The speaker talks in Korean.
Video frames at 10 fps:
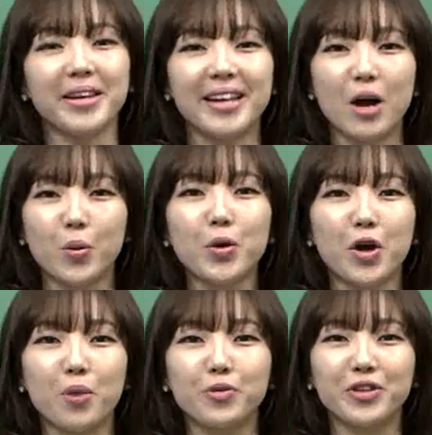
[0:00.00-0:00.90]
이라고
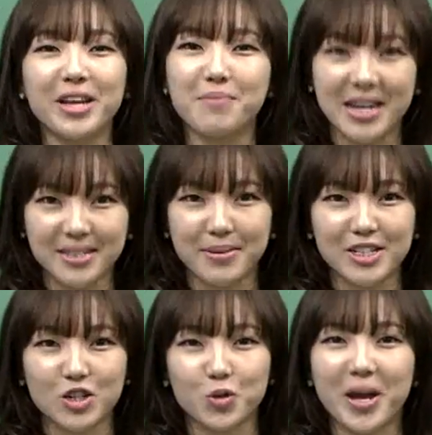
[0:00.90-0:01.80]
여러분들이
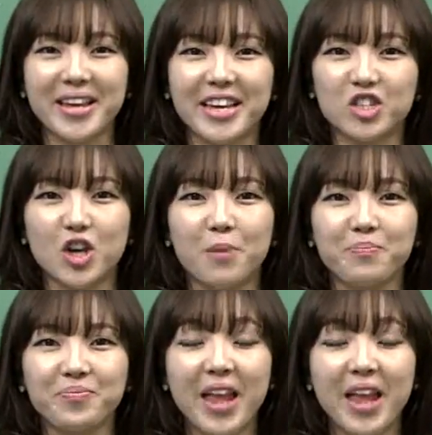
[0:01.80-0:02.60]
말씀하실 수가 있겠죠.